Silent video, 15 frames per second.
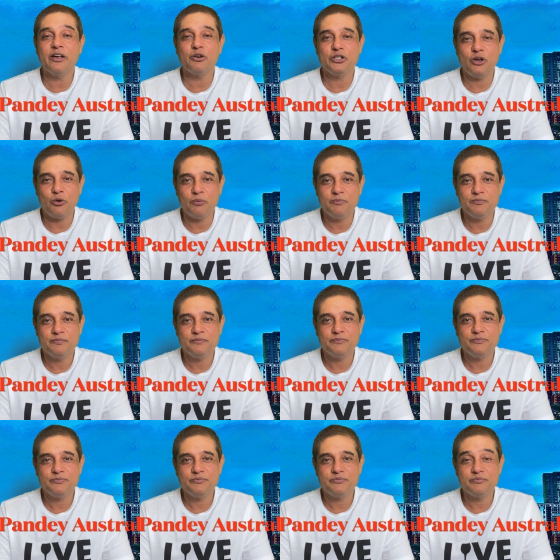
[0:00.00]
हो जाओ
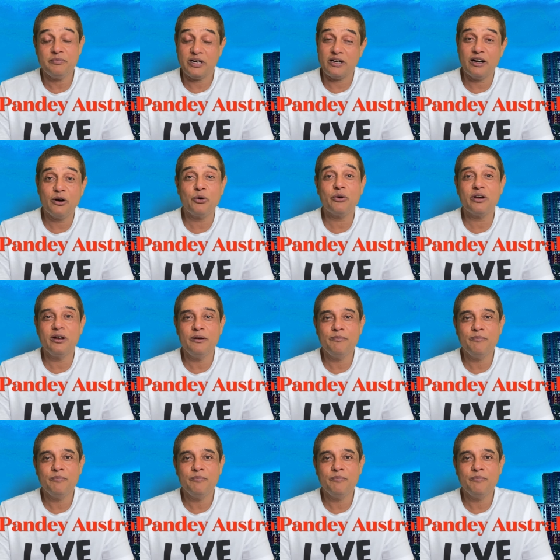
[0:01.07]
मैं खड़ा हो गया